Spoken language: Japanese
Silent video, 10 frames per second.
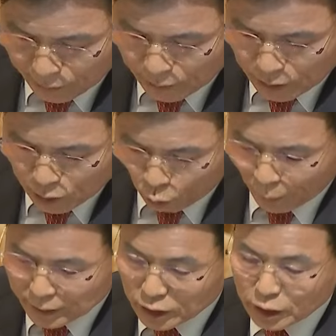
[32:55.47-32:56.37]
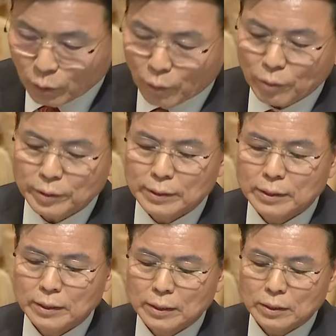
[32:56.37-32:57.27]
ますが、
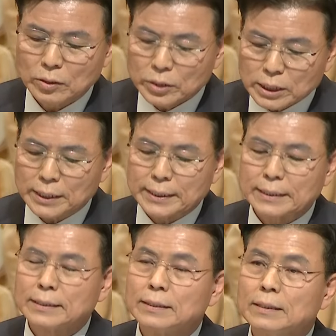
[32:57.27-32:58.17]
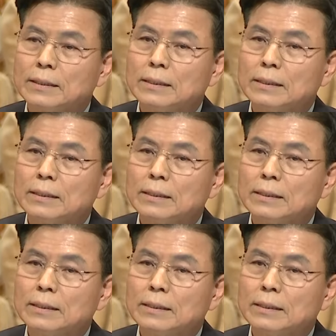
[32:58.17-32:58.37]
誠のお母様が